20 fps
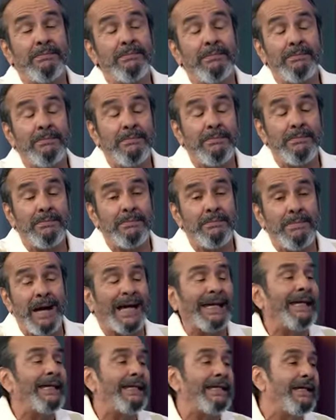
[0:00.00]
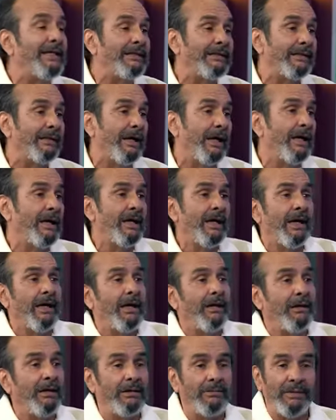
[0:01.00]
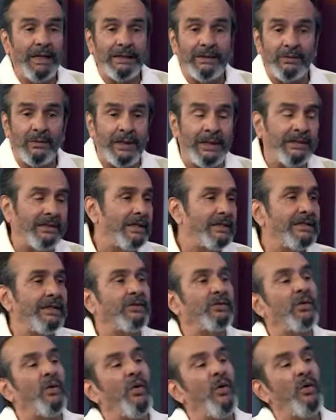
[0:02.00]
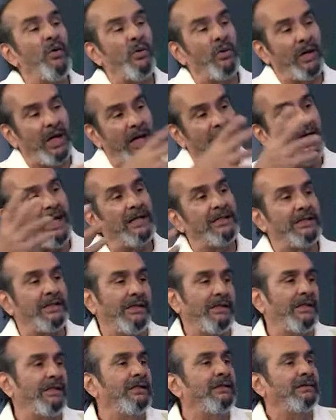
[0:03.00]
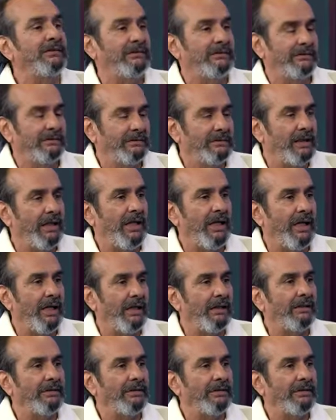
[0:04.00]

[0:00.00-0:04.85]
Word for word: maquillistas, eh, vestuaristas, es todo lo que es el cine eh, un